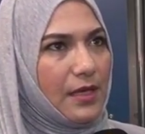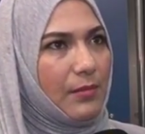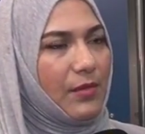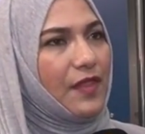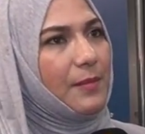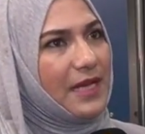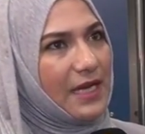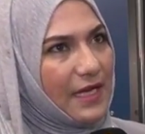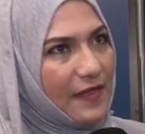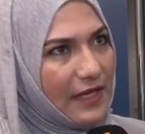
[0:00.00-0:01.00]
آه، من ضمن
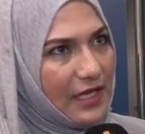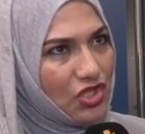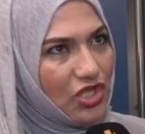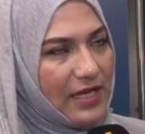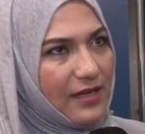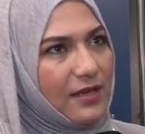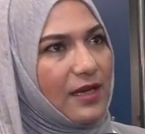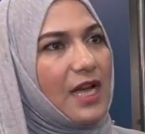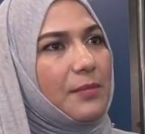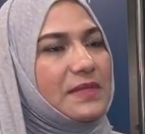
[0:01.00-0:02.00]
هذه اللجنة
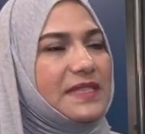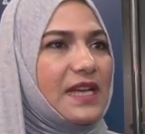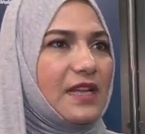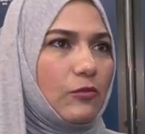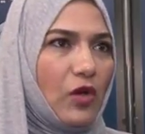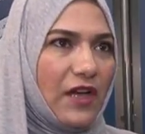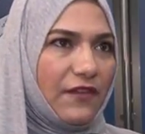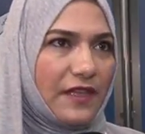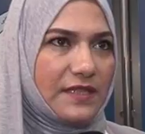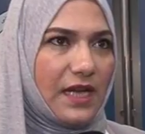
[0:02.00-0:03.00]
قام بزيارة
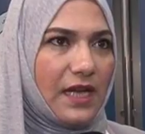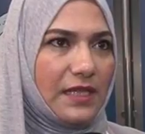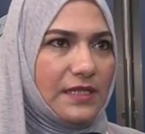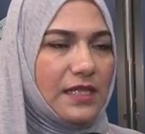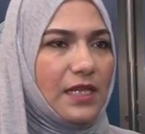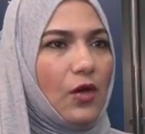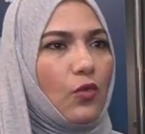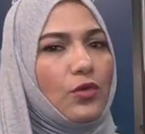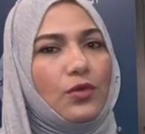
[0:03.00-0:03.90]
محافظة صلاح الدين أو